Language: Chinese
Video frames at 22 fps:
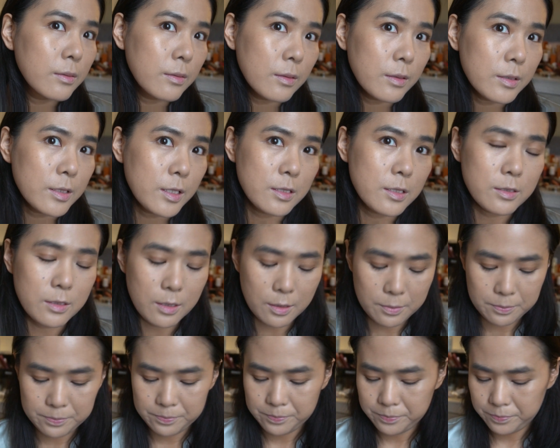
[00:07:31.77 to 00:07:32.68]
那这样子
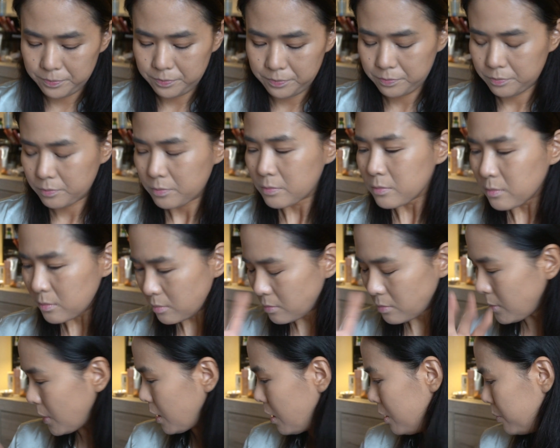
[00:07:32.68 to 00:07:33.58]
的。
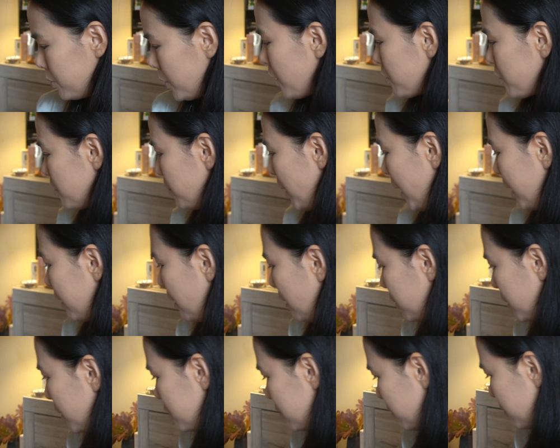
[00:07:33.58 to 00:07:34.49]
不要去买了，不要去